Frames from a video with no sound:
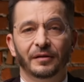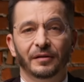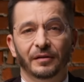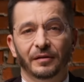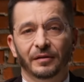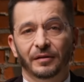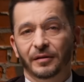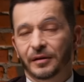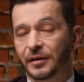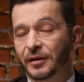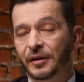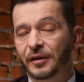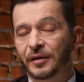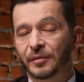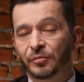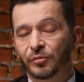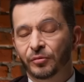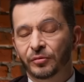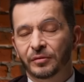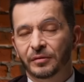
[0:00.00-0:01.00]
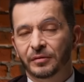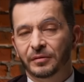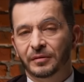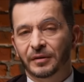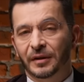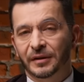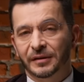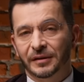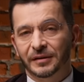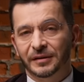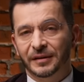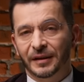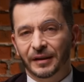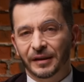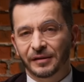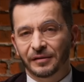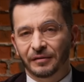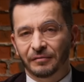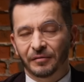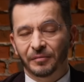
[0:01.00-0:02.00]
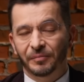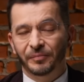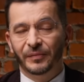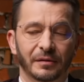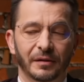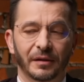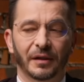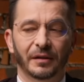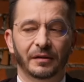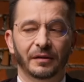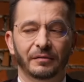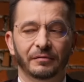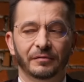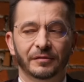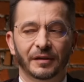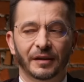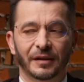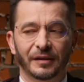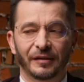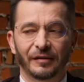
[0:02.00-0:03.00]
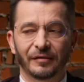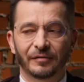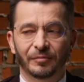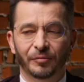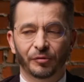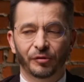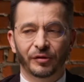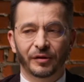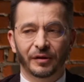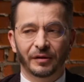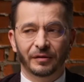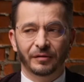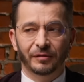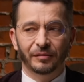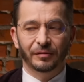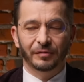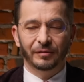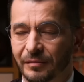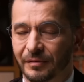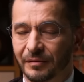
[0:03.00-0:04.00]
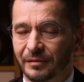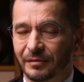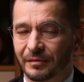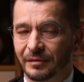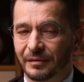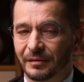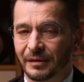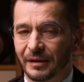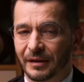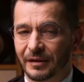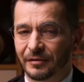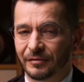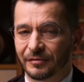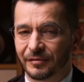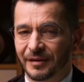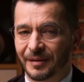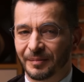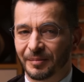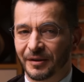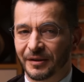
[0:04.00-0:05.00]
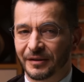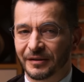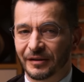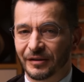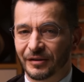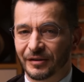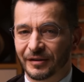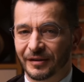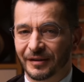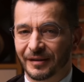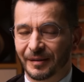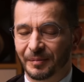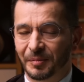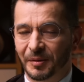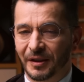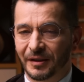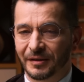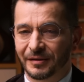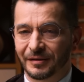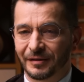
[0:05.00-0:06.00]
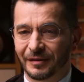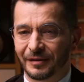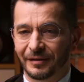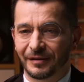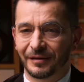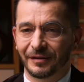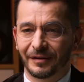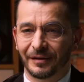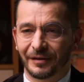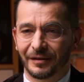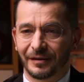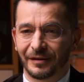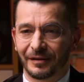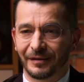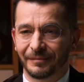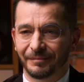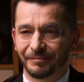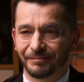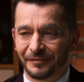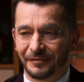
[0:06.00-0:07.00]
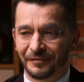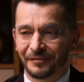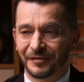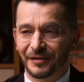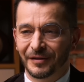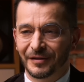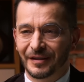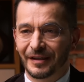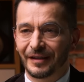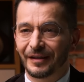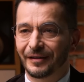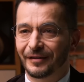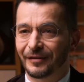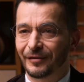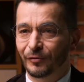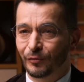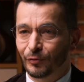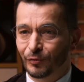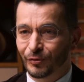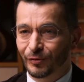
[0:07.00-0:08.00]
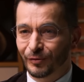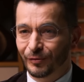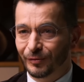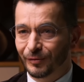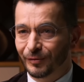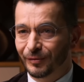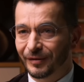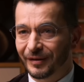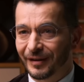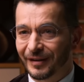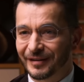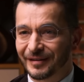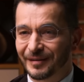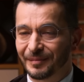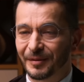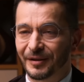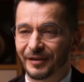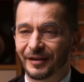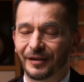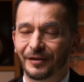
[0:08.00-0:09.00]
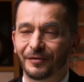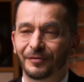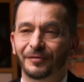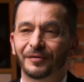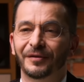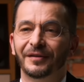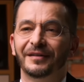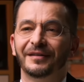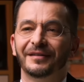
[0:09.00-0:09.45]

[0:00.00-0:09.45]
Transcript: э, это не будет казаться красивым. И от этого страдают многие, кто наделал себе пластических операций и внесли ненужную асимметрию